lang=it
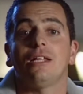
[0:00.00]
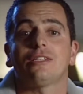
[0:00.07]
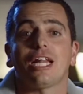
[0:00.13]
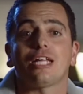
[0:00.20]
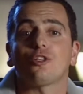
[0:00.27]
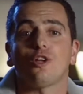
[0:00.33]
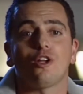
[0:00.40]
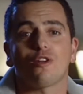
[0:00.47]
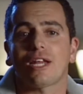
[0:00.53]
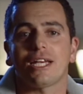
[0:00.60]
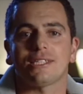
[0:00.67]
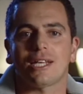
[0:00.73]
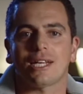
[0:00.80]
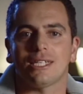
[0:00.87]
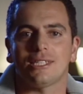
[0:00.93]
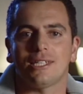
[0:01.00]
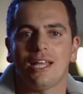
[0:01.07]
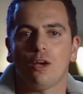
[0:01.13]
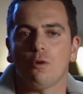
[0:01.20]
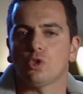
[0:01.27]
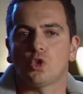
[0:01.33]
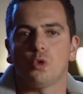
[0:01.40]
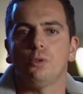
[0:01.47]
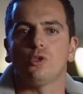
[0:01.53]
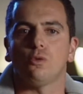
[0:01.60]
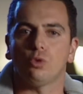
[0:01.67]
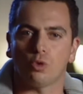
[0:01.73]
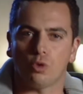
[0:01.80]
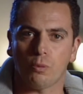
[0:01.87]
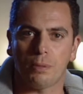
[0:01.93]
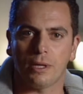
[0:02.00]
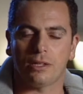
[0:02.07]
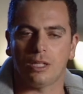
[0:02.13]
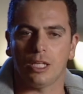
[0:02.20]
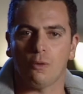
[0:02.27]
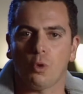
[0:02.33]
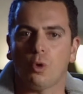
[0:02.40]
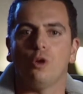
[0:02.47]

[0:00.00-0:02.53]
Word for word: entrato nell'orchestra Casadei ho subito avuto un obiettivo,